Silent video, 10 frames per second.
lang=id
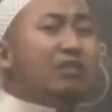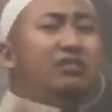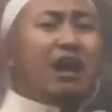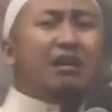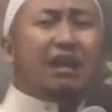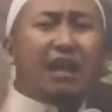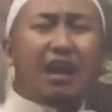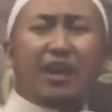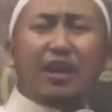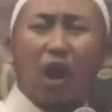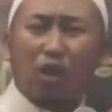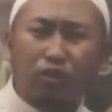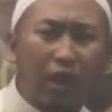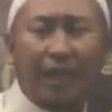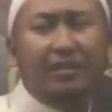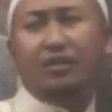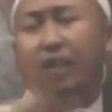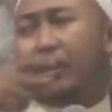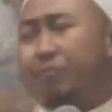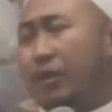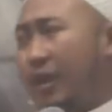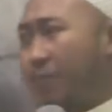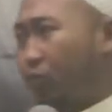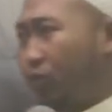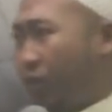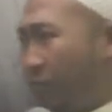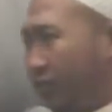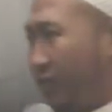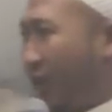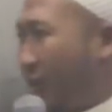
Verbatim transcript: seakan-akan Allah ada di hadapan kamu. Allahumma sholli ala